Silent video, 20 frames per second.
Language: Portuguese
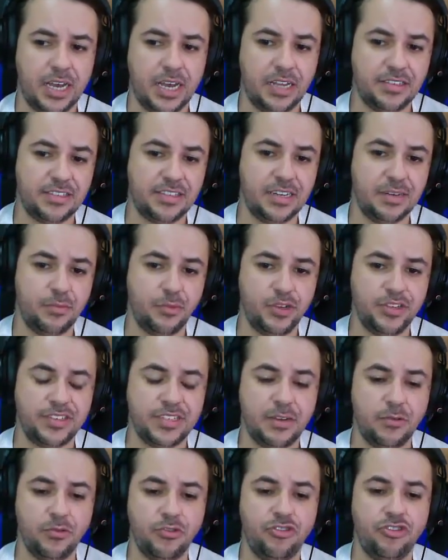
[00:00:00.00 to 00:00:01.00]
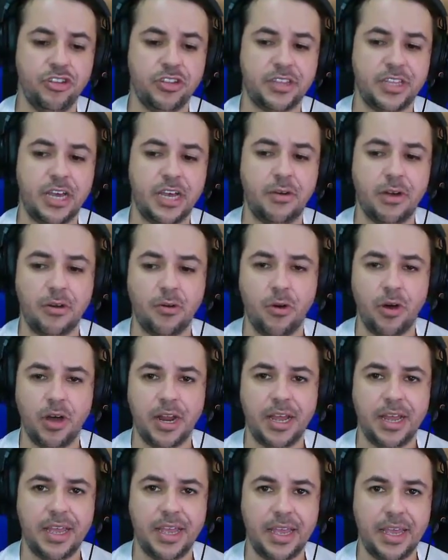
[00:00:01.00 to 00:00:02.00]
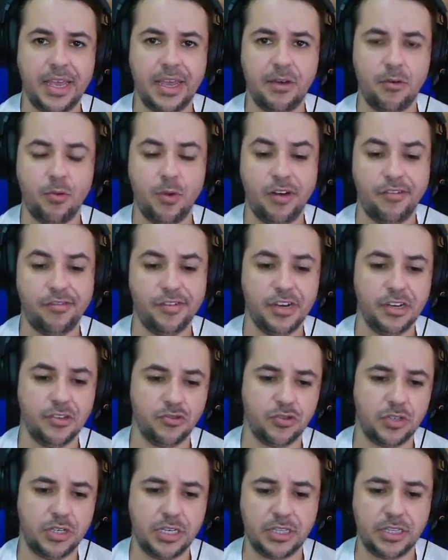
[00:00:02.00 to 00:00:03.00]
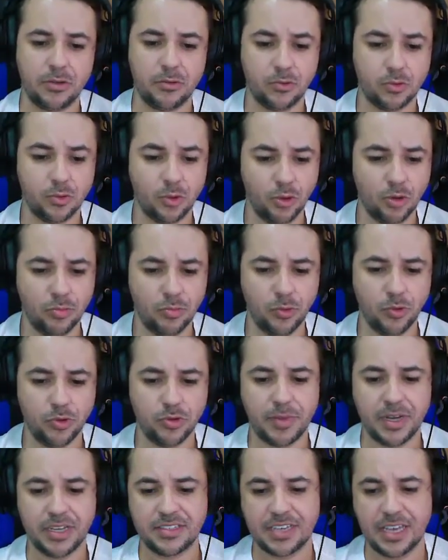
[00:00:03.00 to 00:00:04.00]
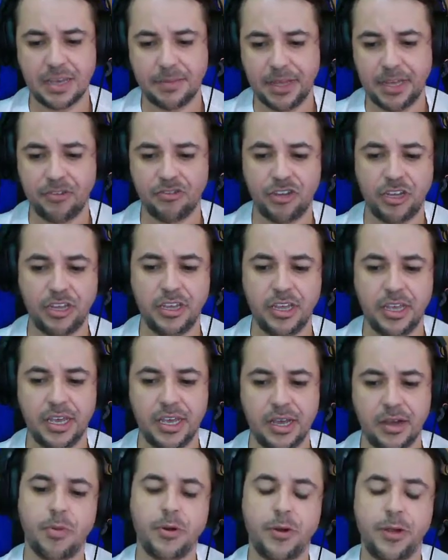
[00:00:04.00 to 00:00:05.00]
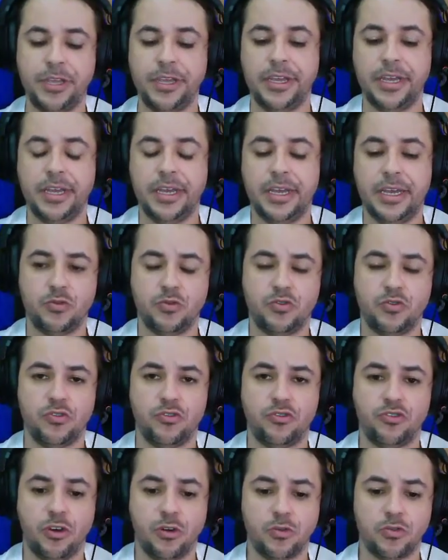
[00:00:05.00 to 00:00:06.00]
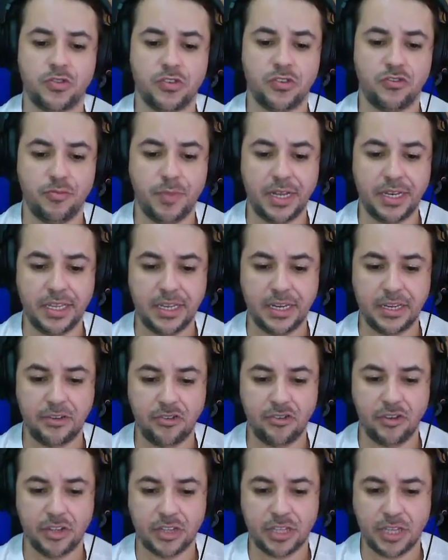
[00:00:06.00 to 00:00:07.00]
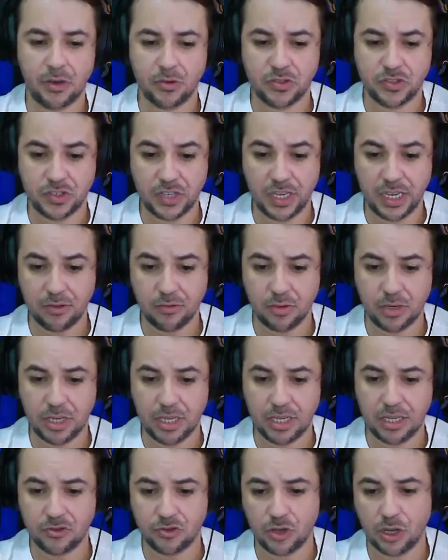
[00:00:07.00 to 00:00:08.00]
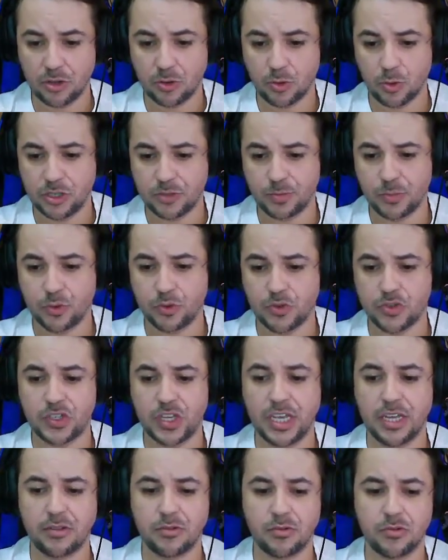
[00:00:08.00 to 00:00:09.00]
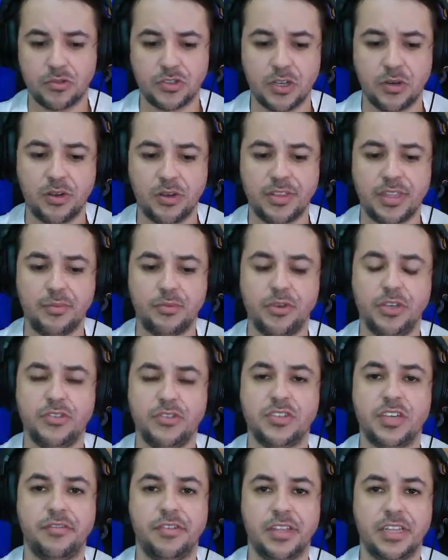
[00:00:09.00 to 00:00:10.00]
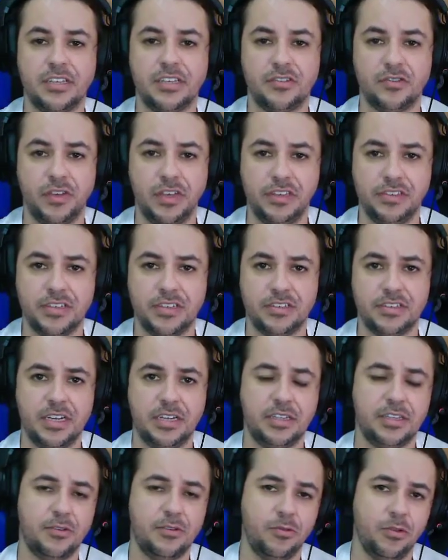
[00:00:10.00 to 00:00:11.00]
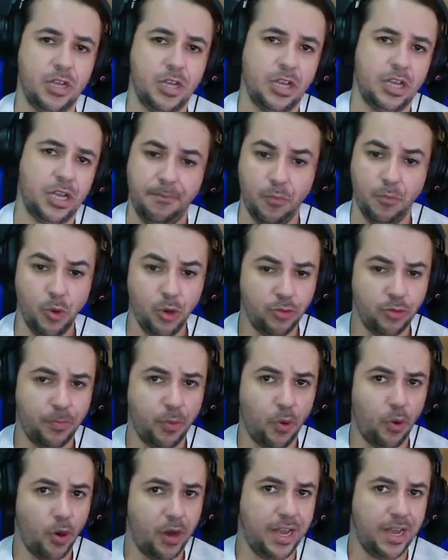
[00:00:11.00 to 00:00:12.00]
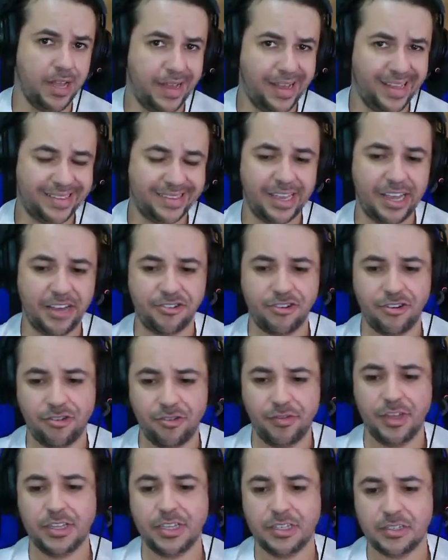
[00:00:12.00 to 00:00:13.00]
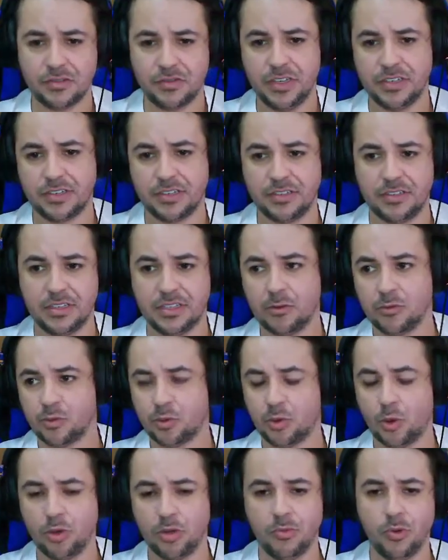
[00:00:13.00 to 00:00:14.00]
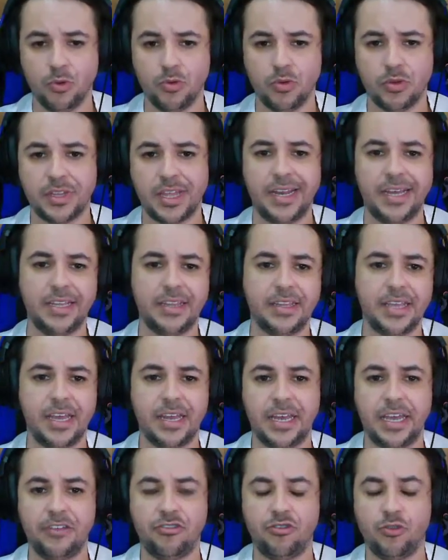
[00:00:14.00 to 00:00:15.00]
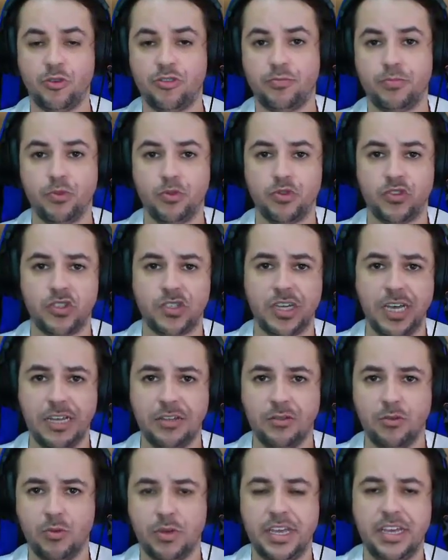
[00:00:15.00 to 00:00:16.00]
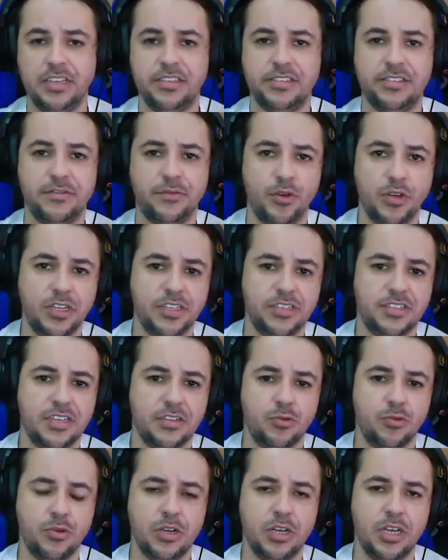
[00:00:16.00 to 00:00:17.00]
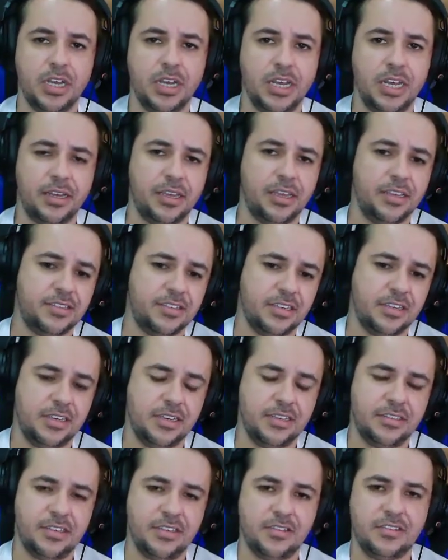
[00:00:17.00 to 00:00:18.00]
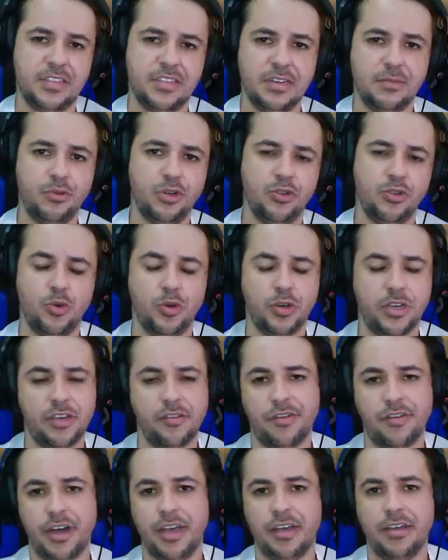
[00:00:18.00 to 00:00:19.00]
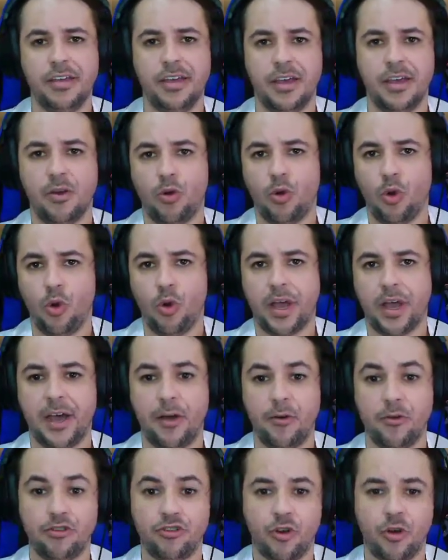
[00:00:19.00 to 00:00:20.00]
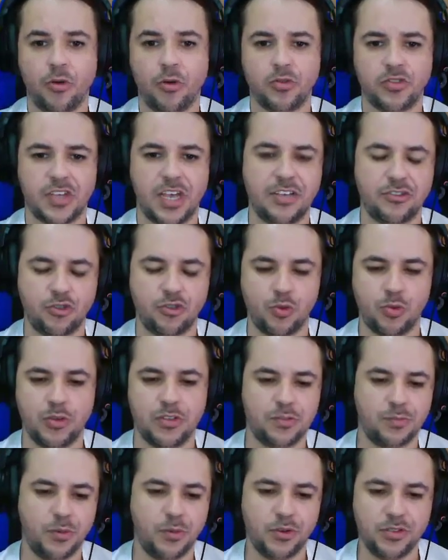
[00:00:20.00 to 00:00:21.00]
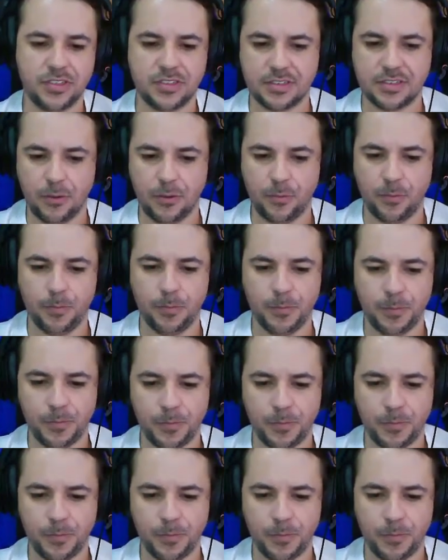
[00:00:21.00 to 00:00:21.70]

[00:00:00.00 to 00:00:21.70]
A distribuição digital agora é o avanço, né? Então todo mundo basicamente aí compra aí os seus jogos de maneira digital, sendo que só 2% são atribuídos a vendas físicas, né? Então é muito pouca a taxa de vendas físicas. Então todo mundo está na internet hoje buscando esse fornecedor, né? Esse, esse distribuidor que vai colocar os jogos à sua disposição.